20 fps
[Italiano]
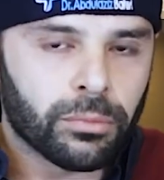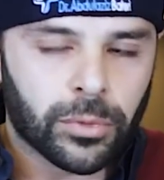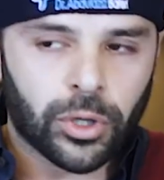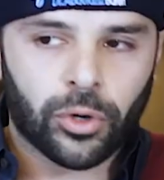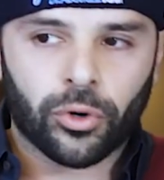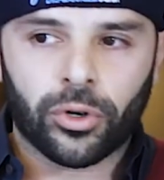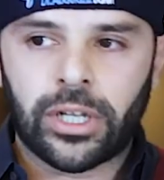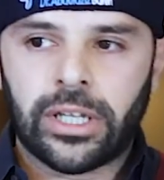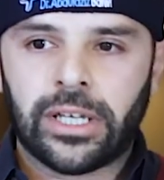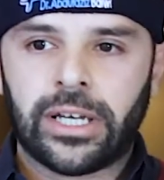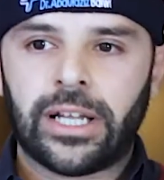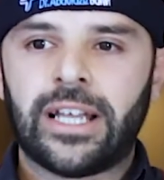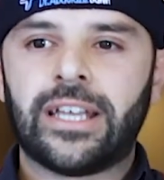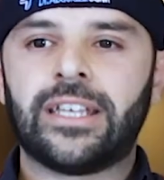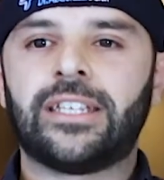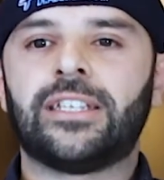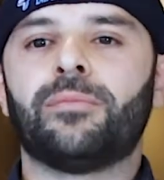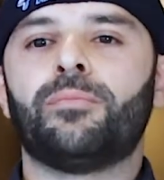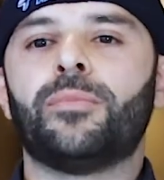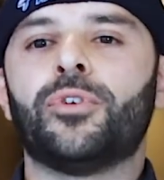con
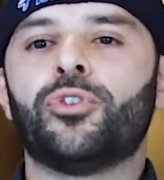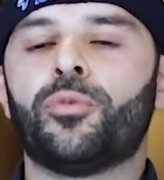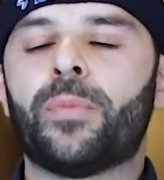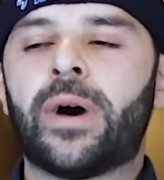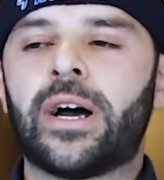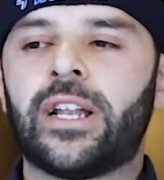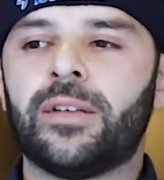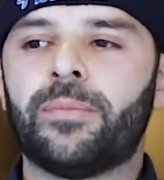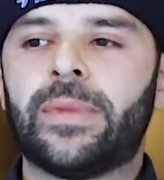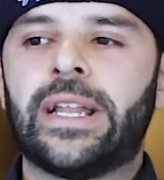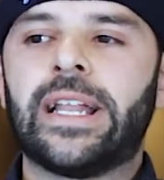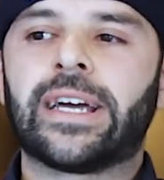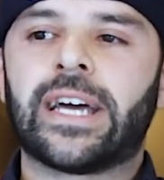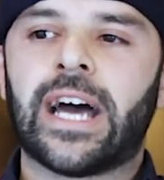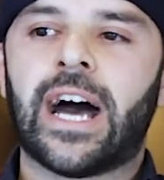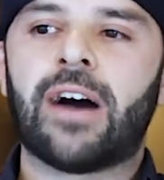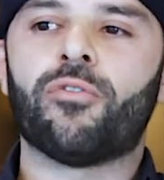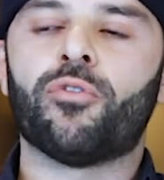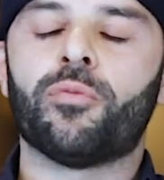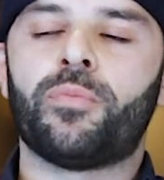l'inglese bene o male me la
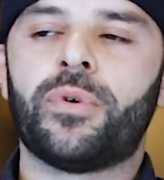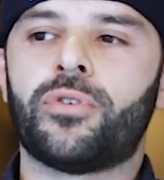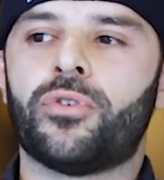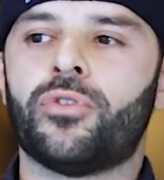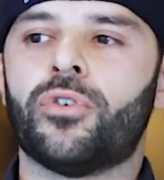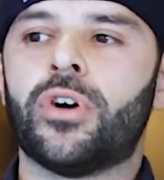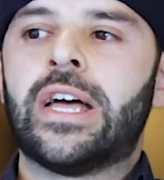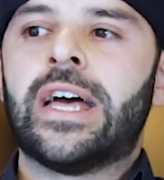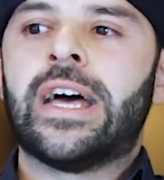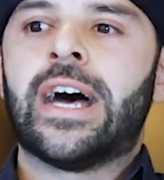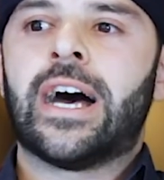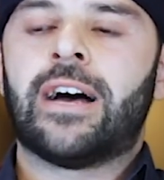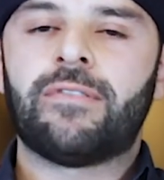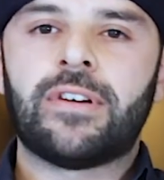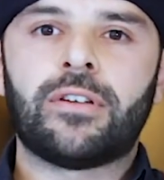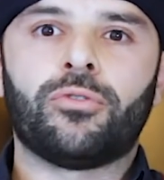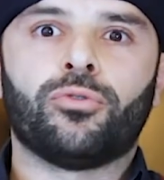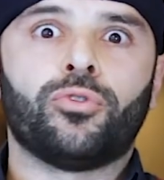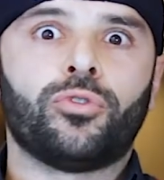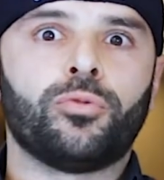cavo, però
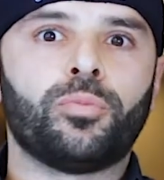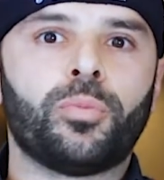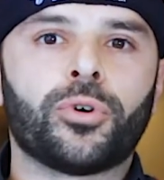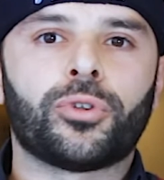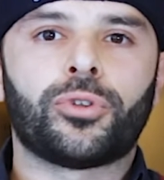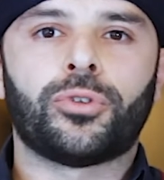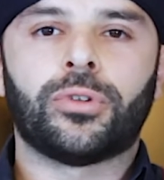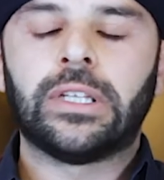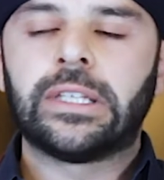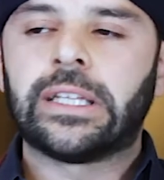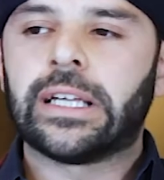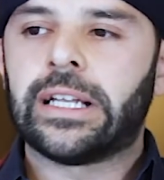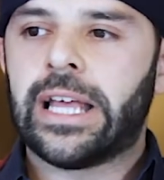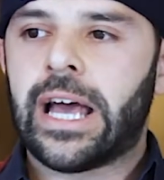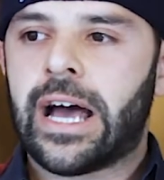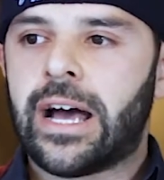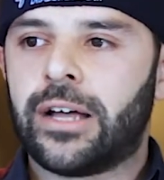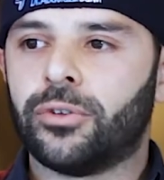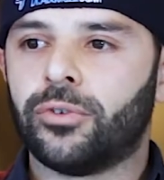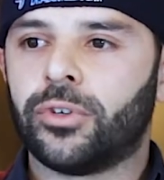avere un supporto in
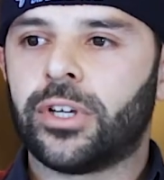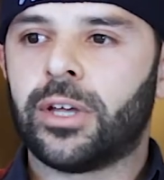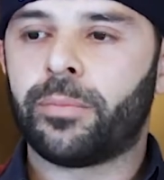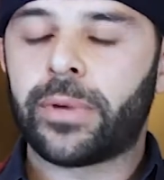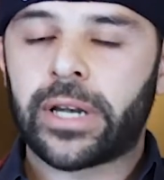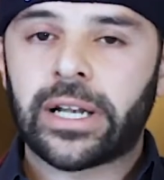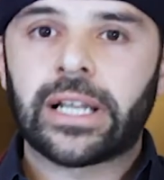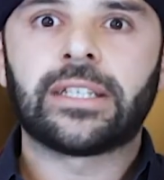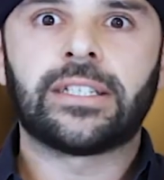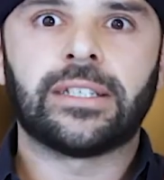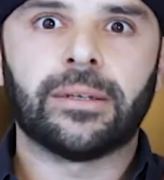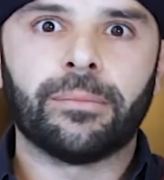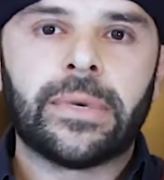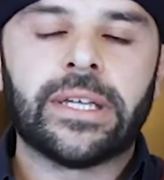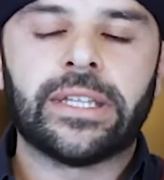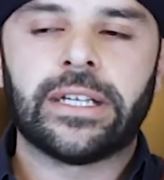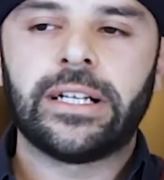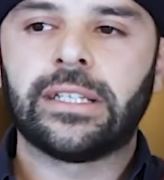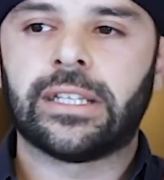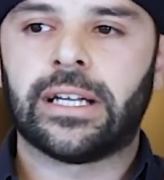italiano che parlasse
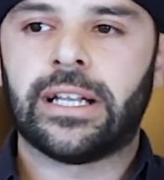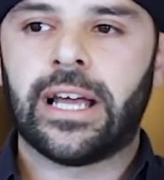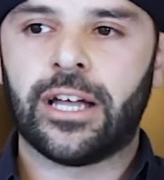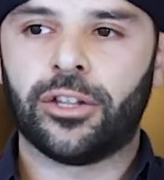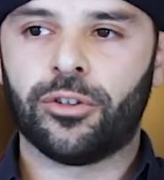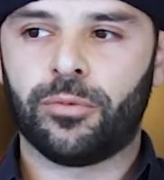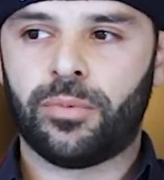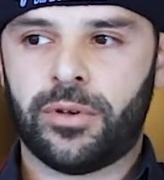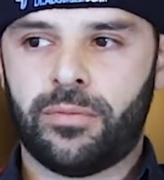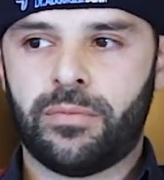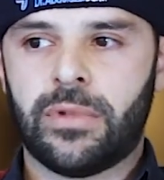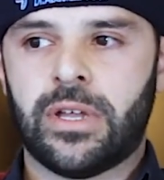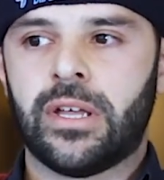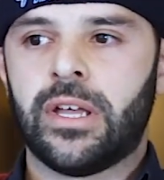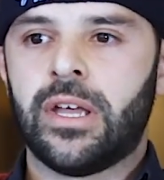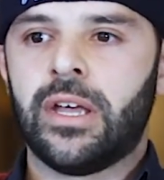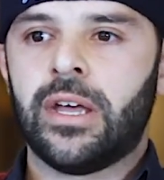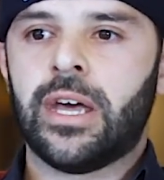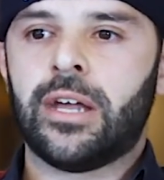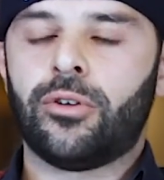bene l'italiano per me
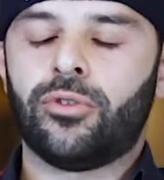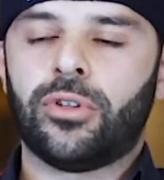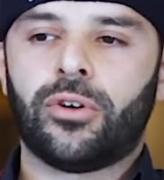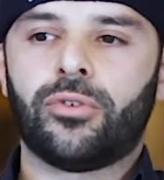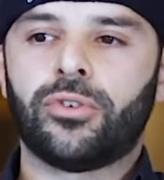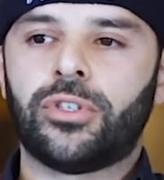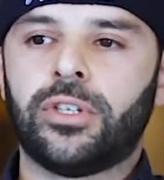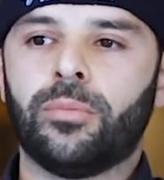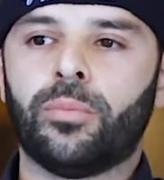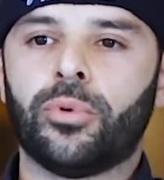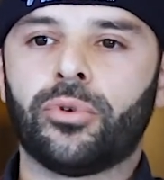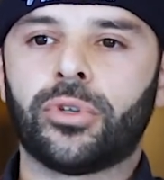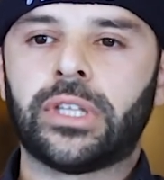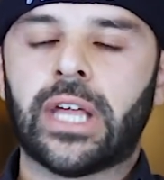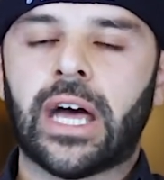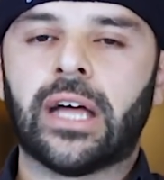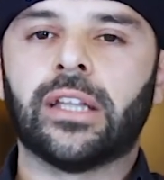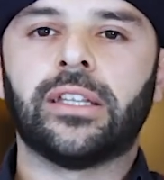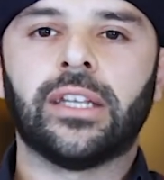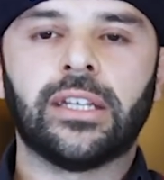era una cosa
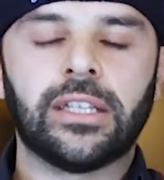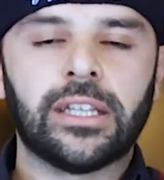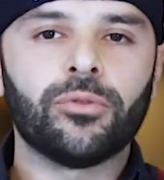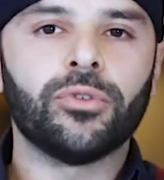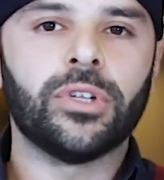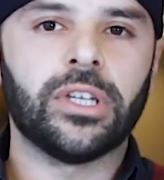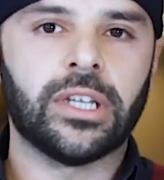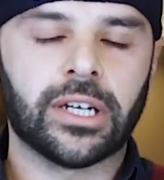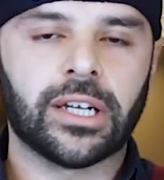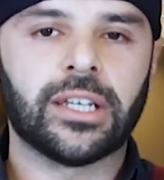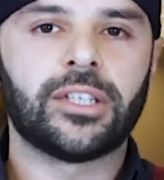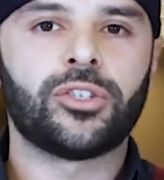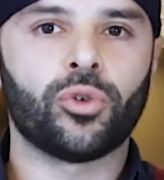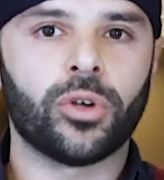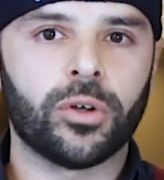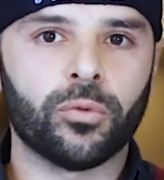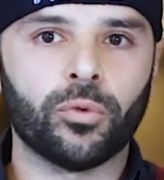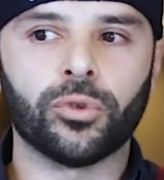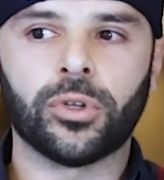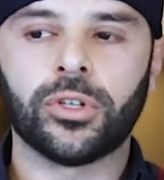importante e devo dire che ce
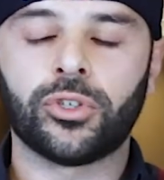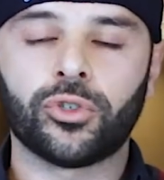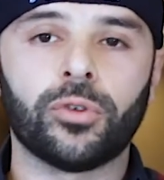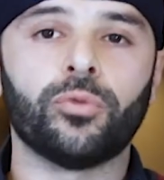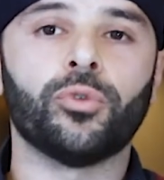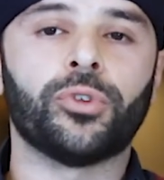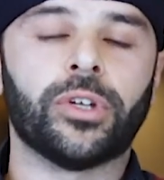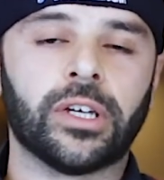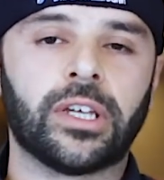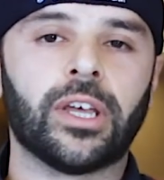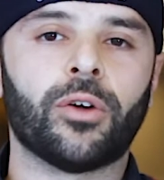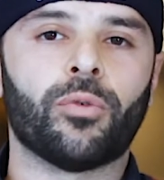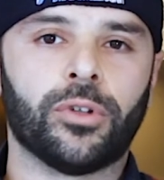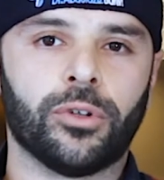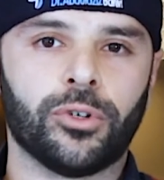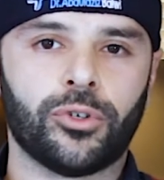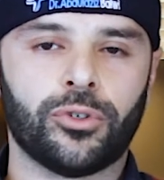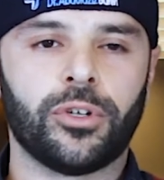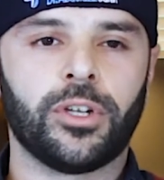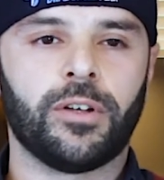l'ho avuto e ce l'ho avuto anche
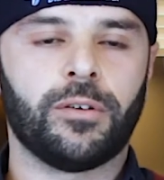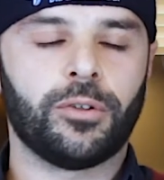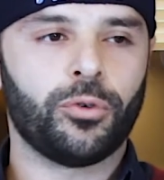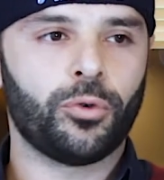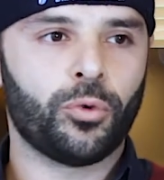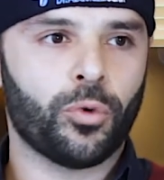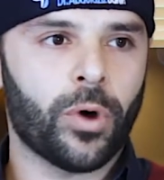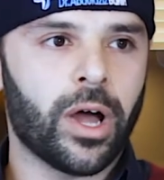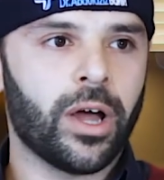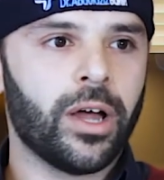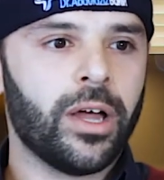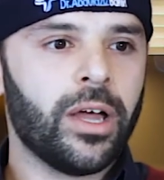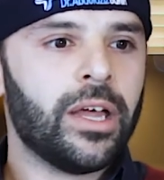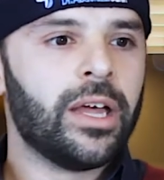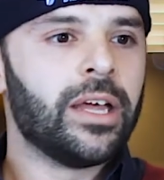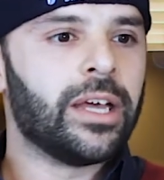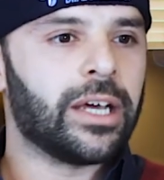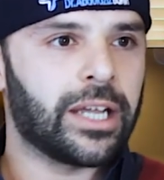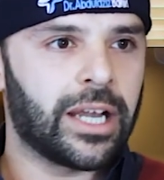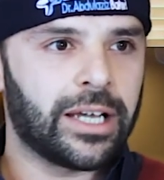quando sono arrivato qua,
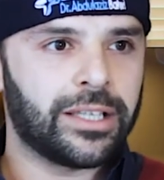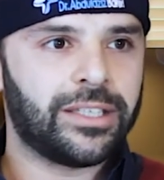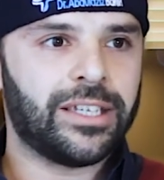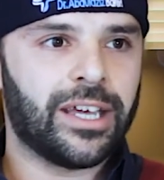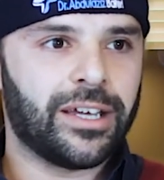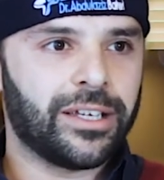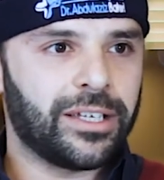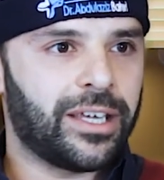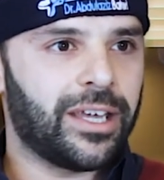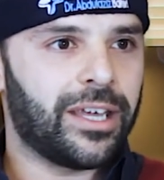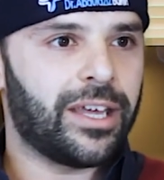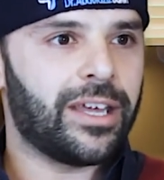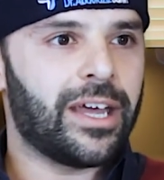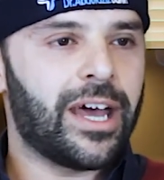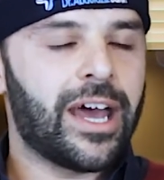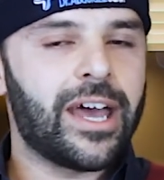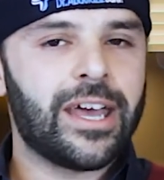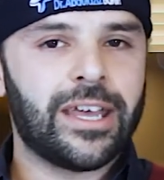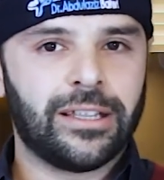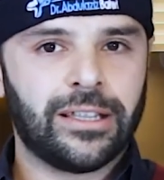grazie anche
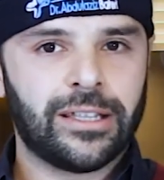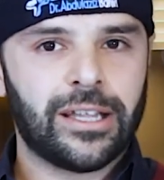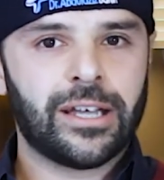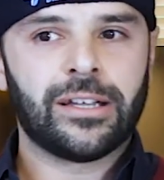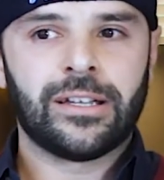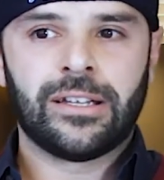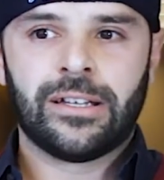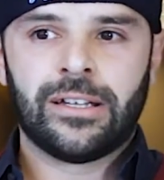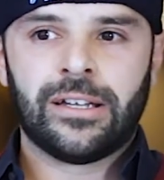a Enda,